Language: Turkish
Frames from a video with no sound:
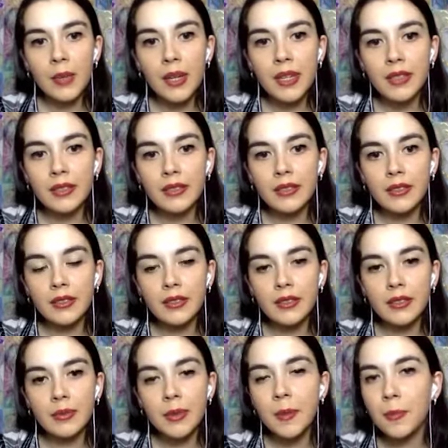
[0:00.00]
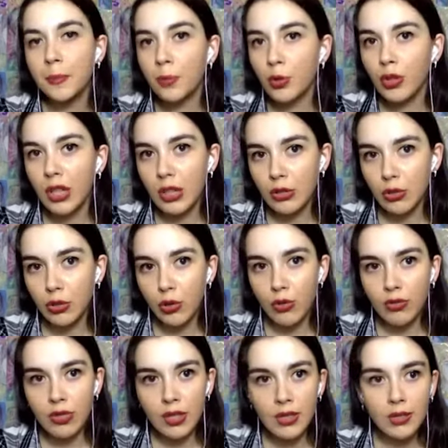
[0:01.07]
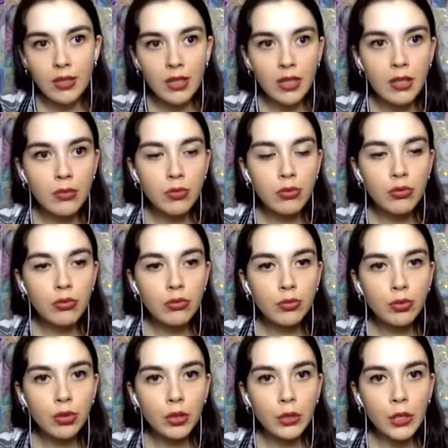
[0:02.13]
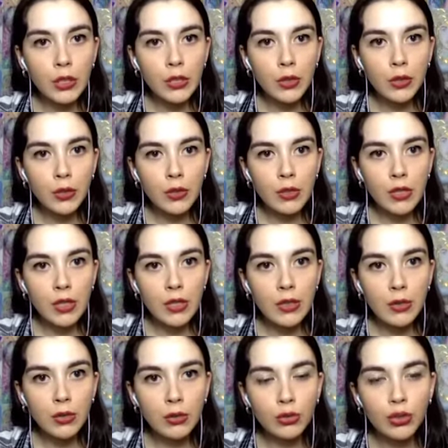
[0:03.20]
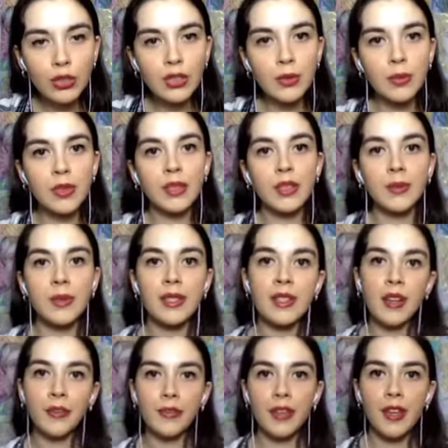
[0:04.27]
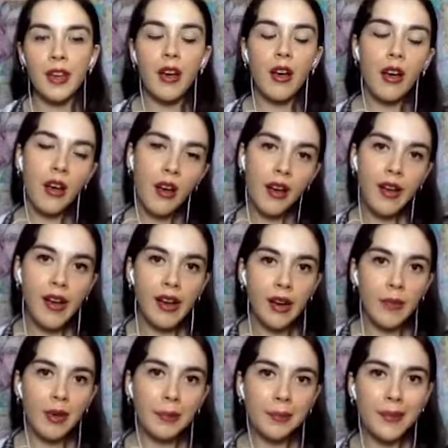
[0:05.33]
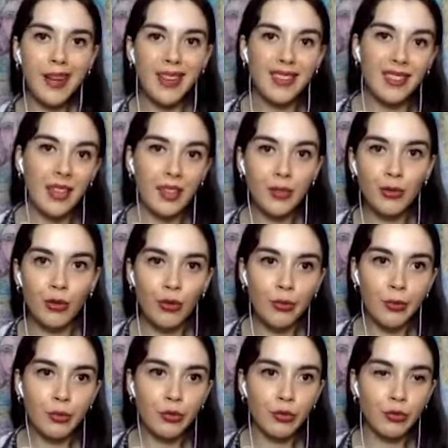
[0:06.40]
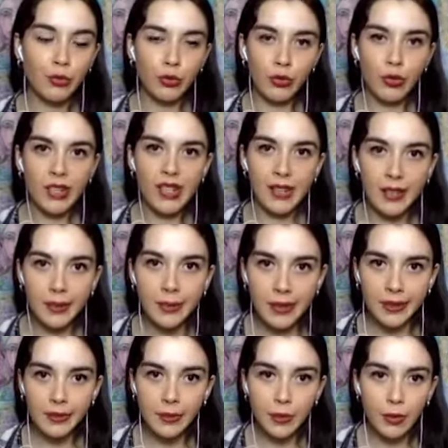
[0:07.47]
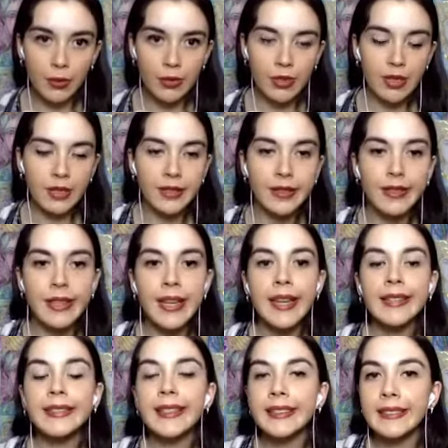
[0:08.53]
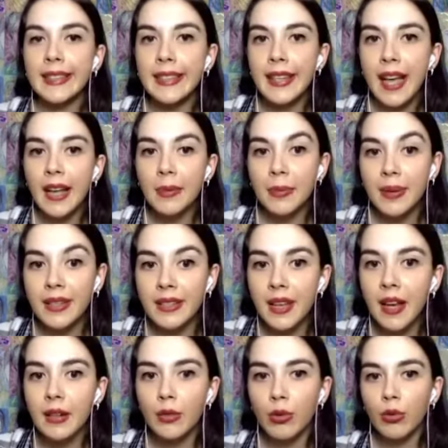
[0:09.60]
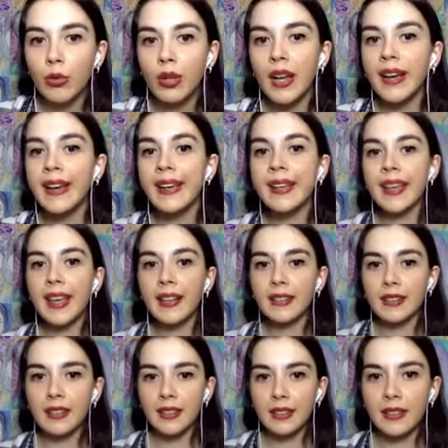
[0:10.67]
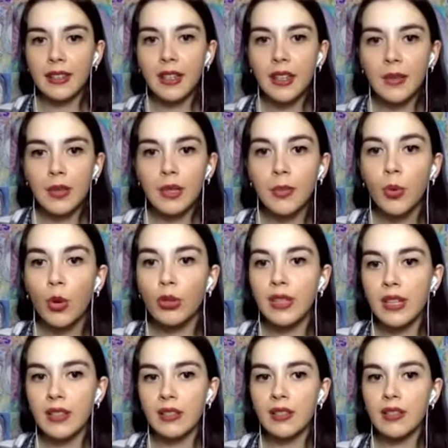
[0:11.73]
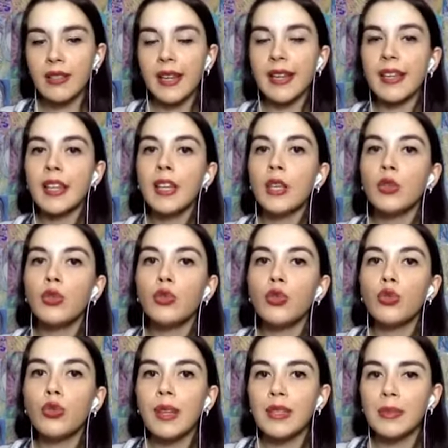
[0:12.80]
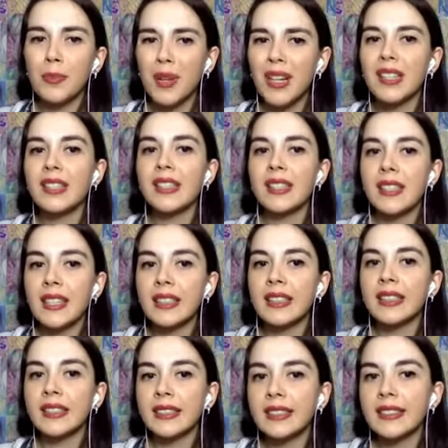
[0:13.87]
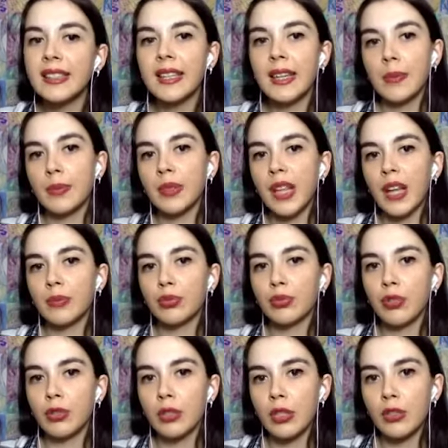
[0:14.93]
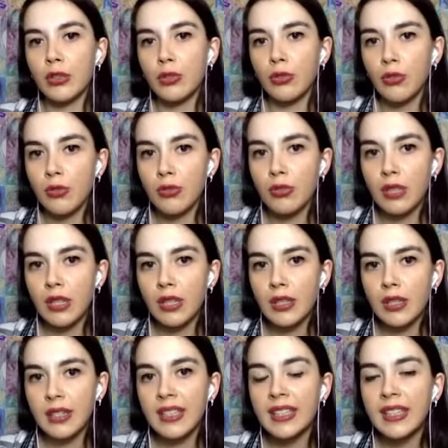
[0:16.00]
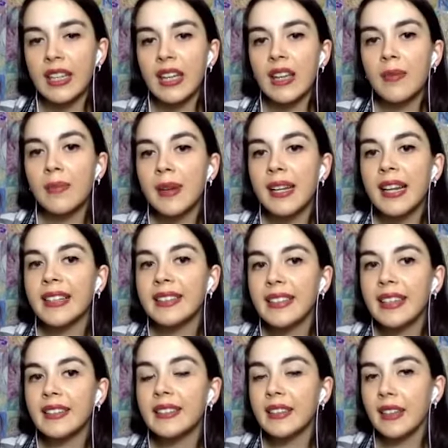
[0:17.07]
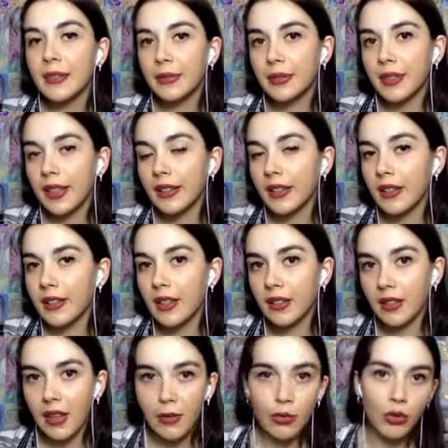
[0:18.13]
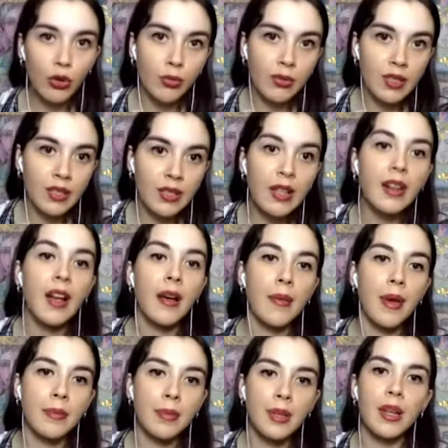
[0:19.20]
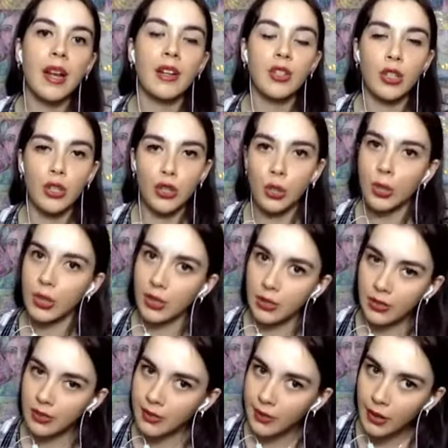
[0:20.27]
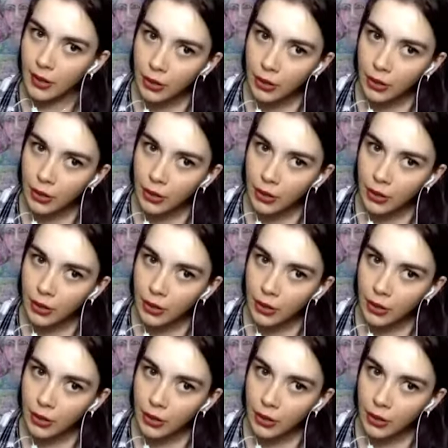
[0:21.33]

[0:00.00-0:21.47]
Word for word: Bakın bir protesto gösterisiydi bu. Protesto gösterisi olunca tabii ki mesafeyi ayarlamak biraz daha zor bir durum çünkü kalabalık bir gösteri. Yetkililer pazar günü Lahey kentinin bir bölgesinde hükümet binası yakınında yapılan protesto gösterisine belediye tarafından yasaklanmış olmasına rağmen binlerce kişinin katıldığını